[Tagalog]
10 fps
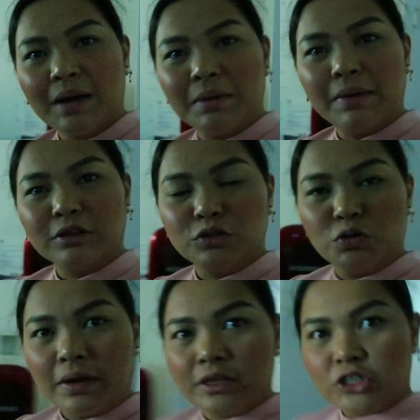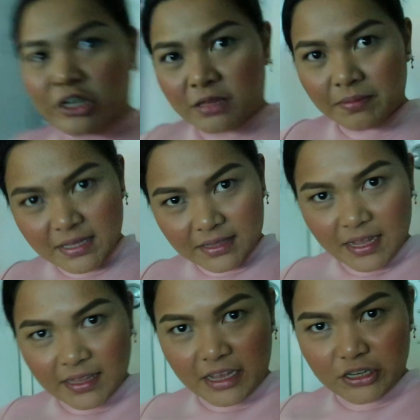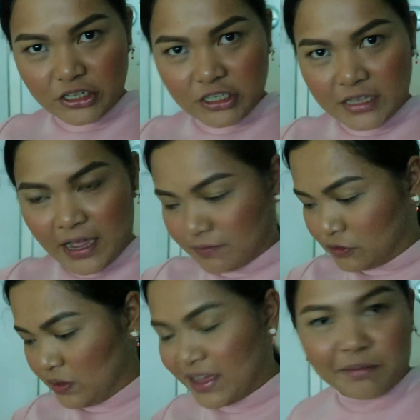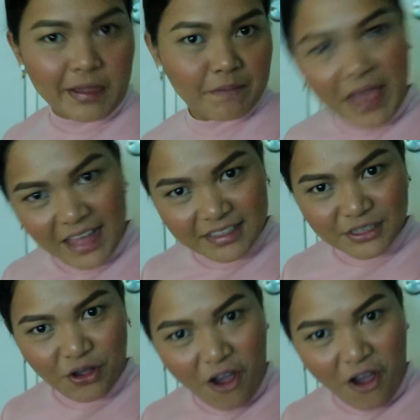I'm about to do my treatment and I just have to get my pants